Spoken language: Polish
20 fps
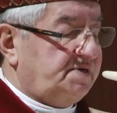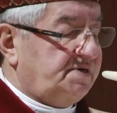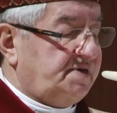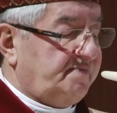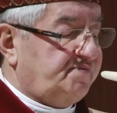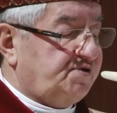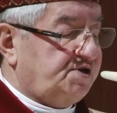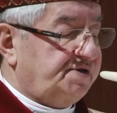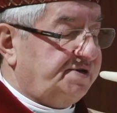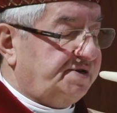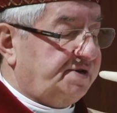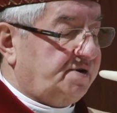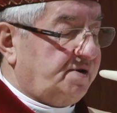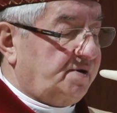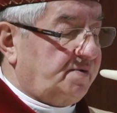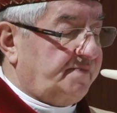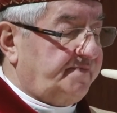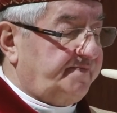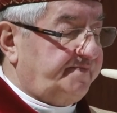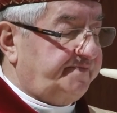za
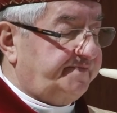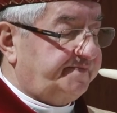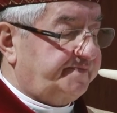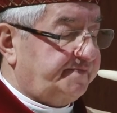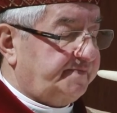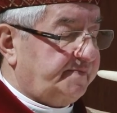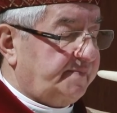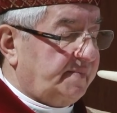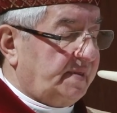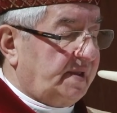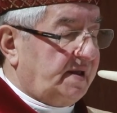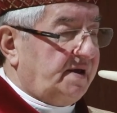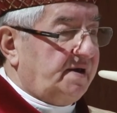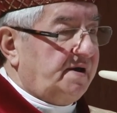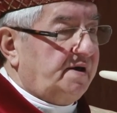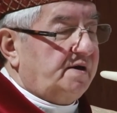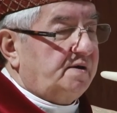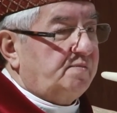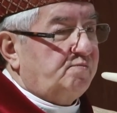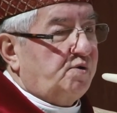wszystko.
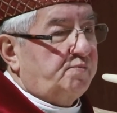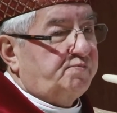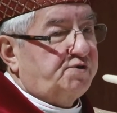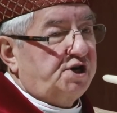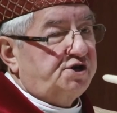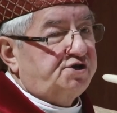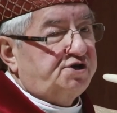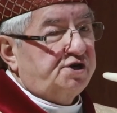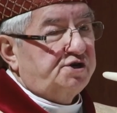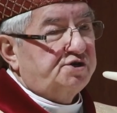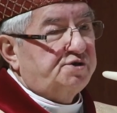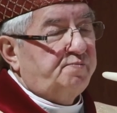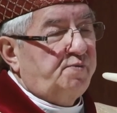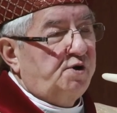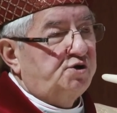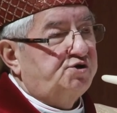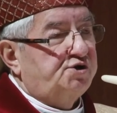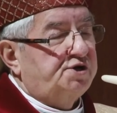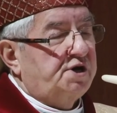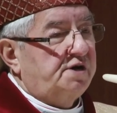Bo przecież
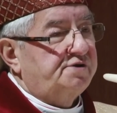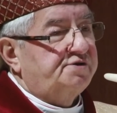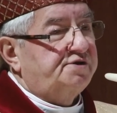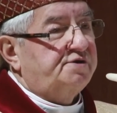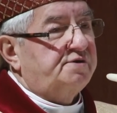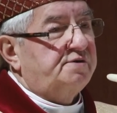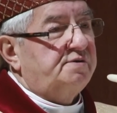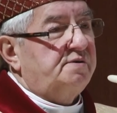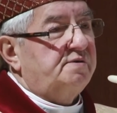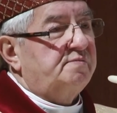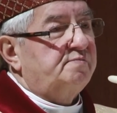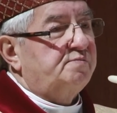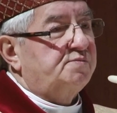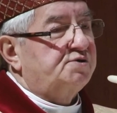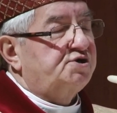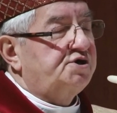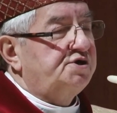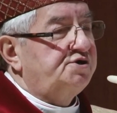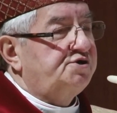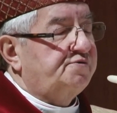podczas
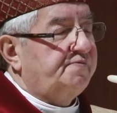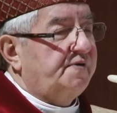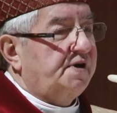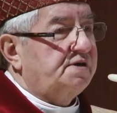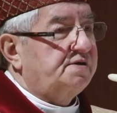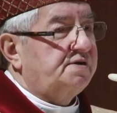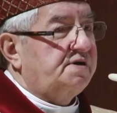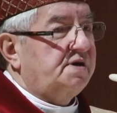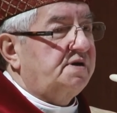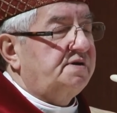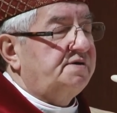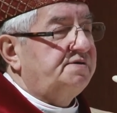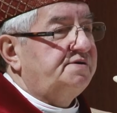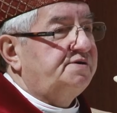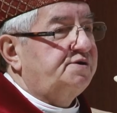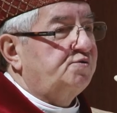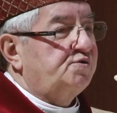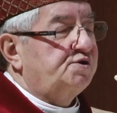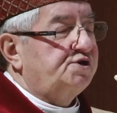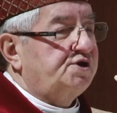mszy świętej
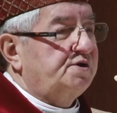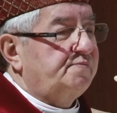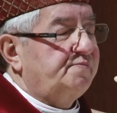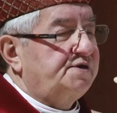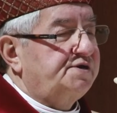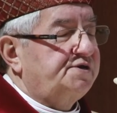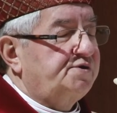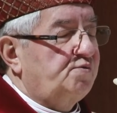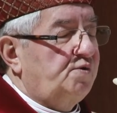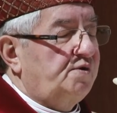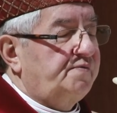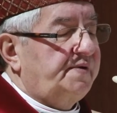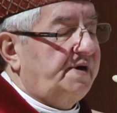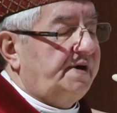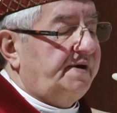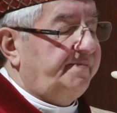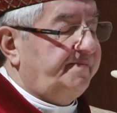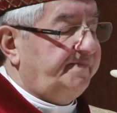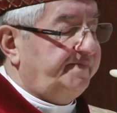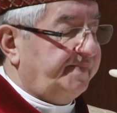słyszymy
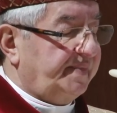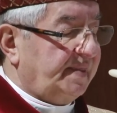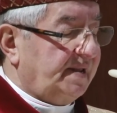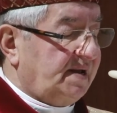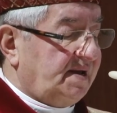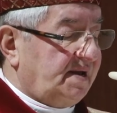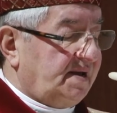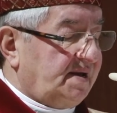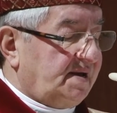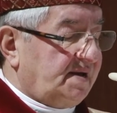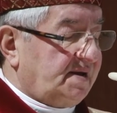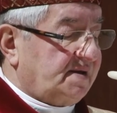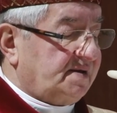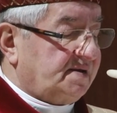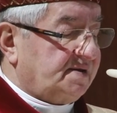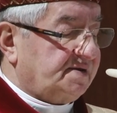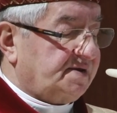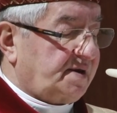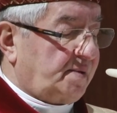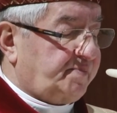słowa
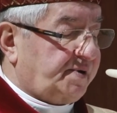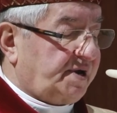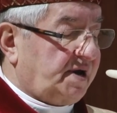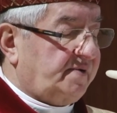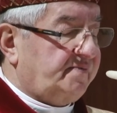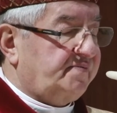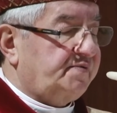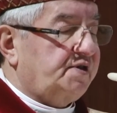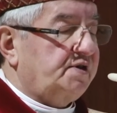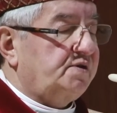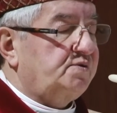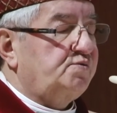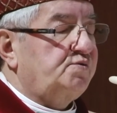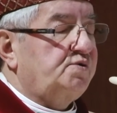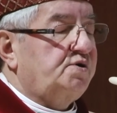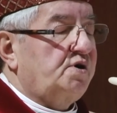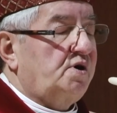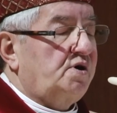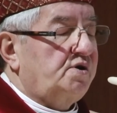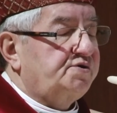Zaprawdę
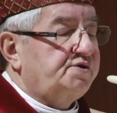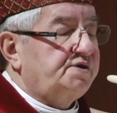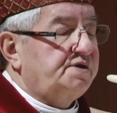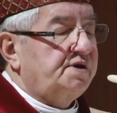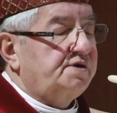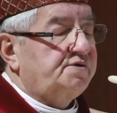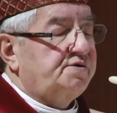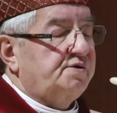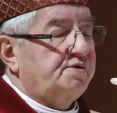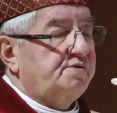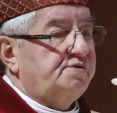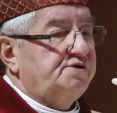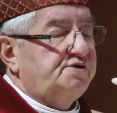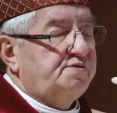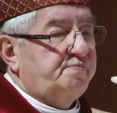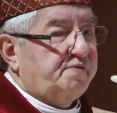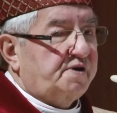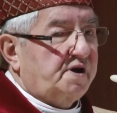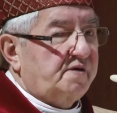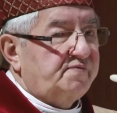godne to i
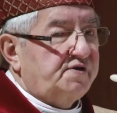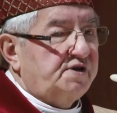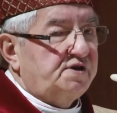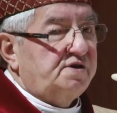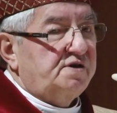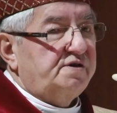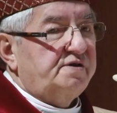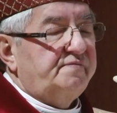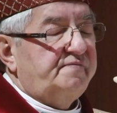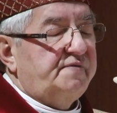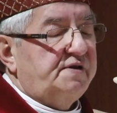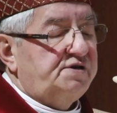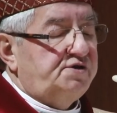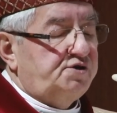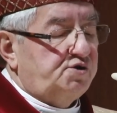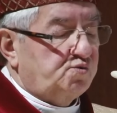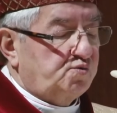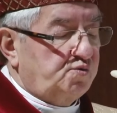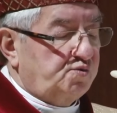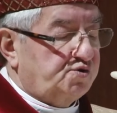sprawiedliwe,
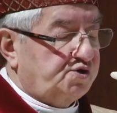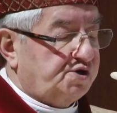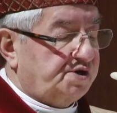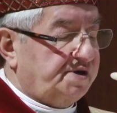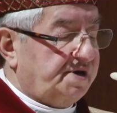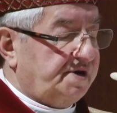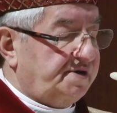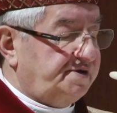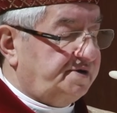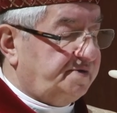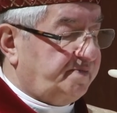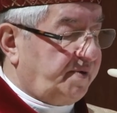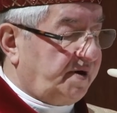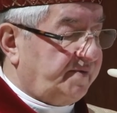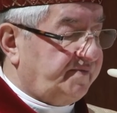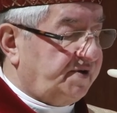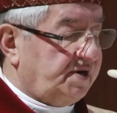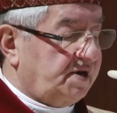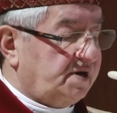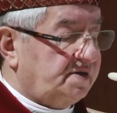słuszne i
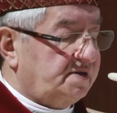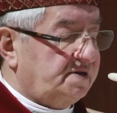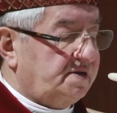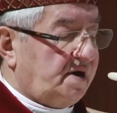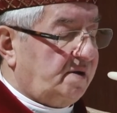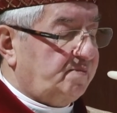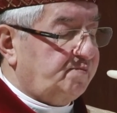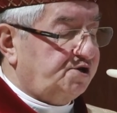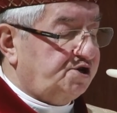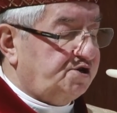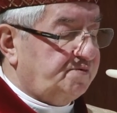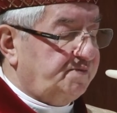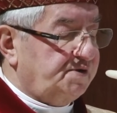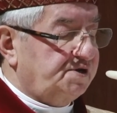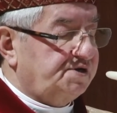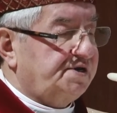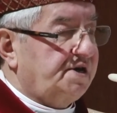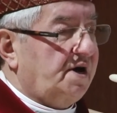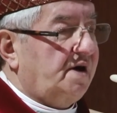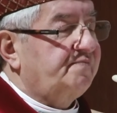zbawienne, abyśmy
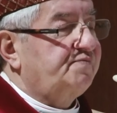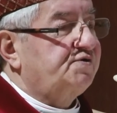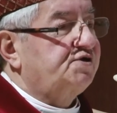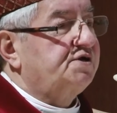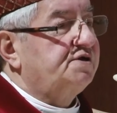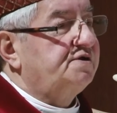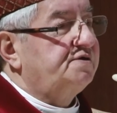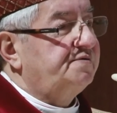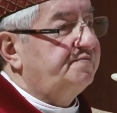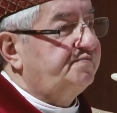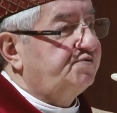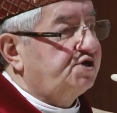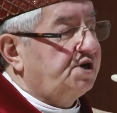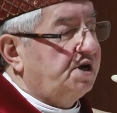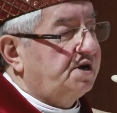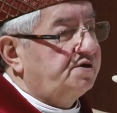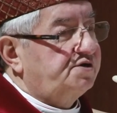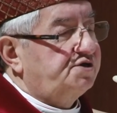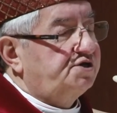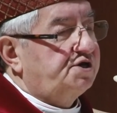zawsze i
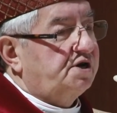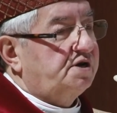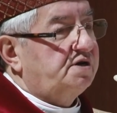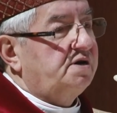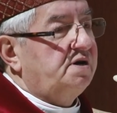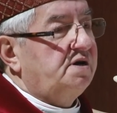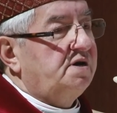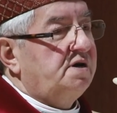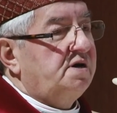wszędzie